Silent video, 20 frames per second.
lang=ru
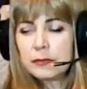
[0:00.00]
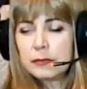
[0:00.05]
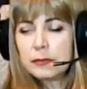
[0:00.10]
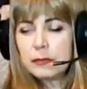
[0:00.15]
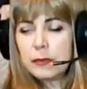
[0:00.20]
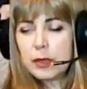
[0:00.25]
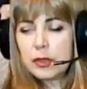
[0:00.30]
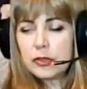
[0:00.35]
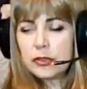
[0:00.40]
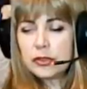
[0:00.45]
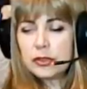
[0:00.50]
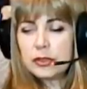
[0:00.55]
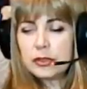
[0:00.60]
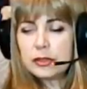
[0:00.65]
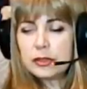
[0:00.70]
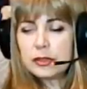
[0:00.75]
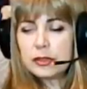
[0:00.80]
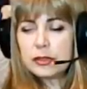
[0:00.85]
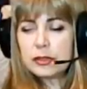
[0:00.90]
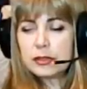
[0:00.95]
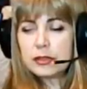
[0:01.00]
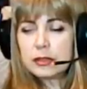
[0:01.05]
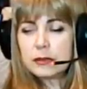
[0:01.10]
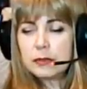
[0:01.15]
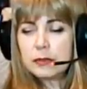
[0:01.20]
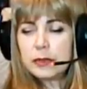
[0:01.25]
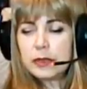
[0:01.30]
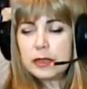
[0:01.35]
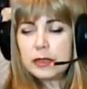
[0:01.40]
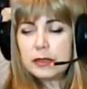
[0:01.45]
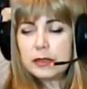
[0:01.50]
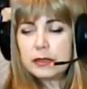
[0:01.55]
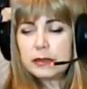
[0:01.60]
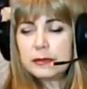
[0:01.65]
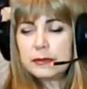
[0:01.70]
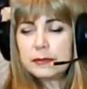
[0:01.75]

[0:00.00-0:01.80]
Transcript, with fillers: Большие ну, такие, как пеналы.